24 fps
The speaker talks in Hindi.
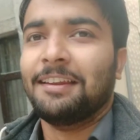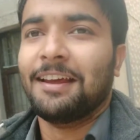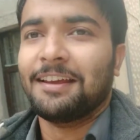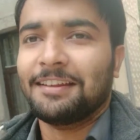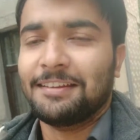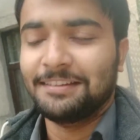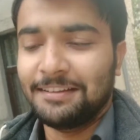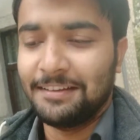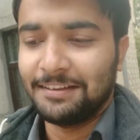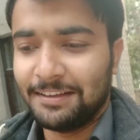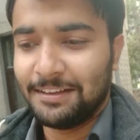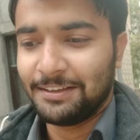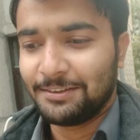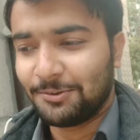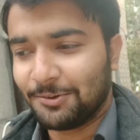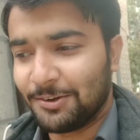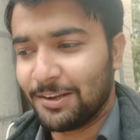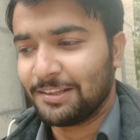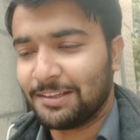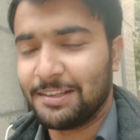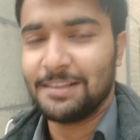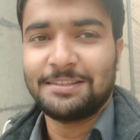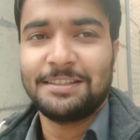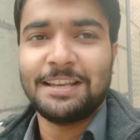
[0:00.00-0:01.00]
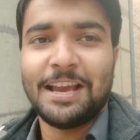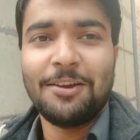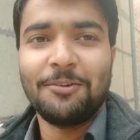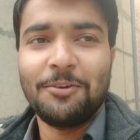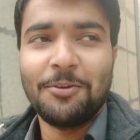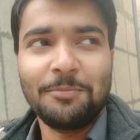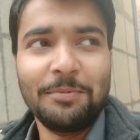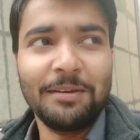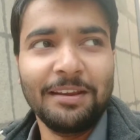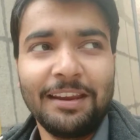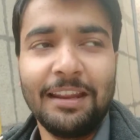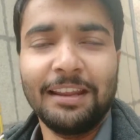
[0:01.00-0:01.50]
लास्ट दिन है थोड़ा सा चाय
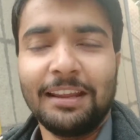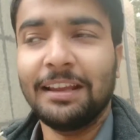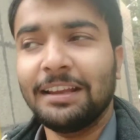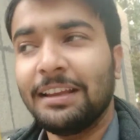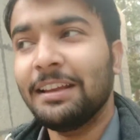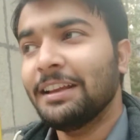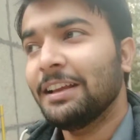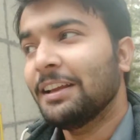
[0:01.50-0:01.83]
वाय पी लें